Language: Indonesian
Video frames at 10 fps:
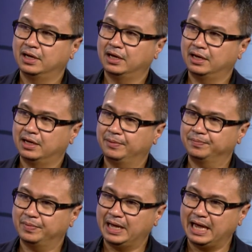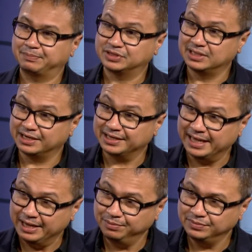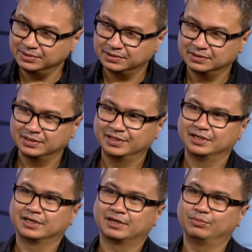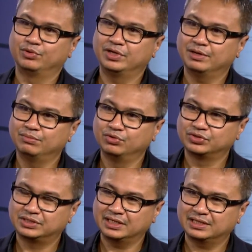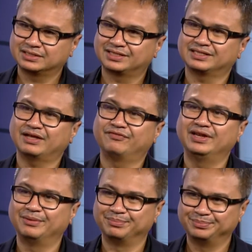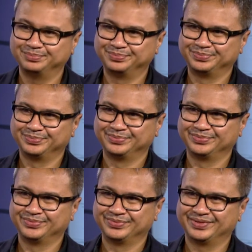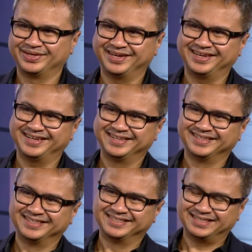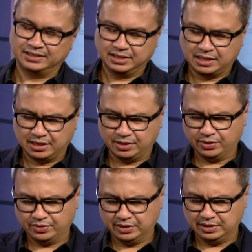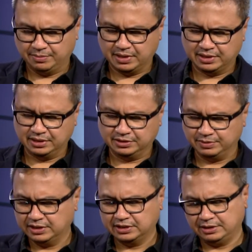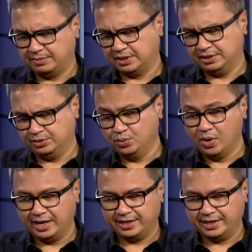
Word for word: um, apps dan games, kemudian musik serta film. Okay. Ya. Jadi kalau kita bagi sebenarnya kita bagi dua